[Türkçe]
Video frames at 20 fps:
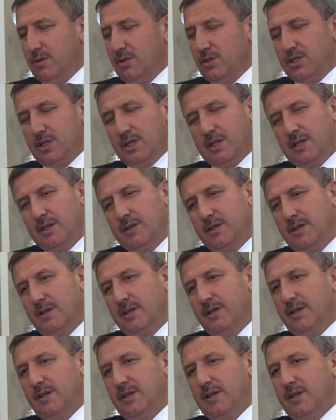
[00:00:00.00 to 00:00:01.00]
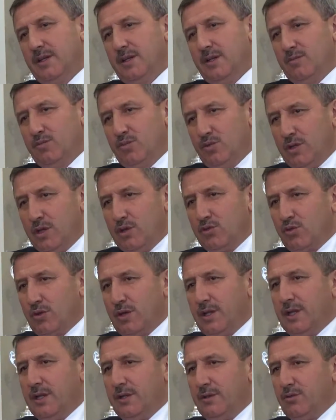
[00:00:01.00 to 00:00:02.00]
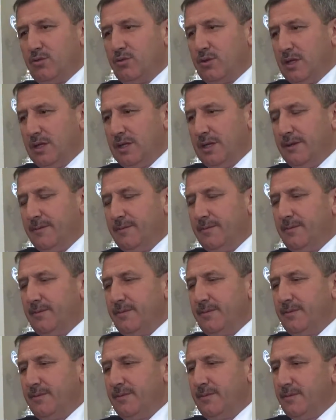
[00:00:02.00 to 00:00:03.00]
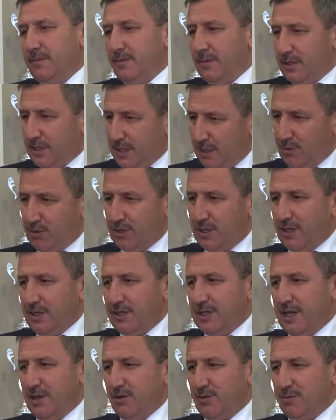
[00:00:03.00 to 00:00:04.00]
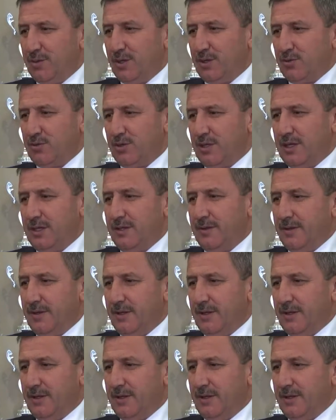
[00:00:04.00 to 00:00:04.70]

İnşallah bundan sonra da Kütahya ve Tavşanlı da ayrılmak üzere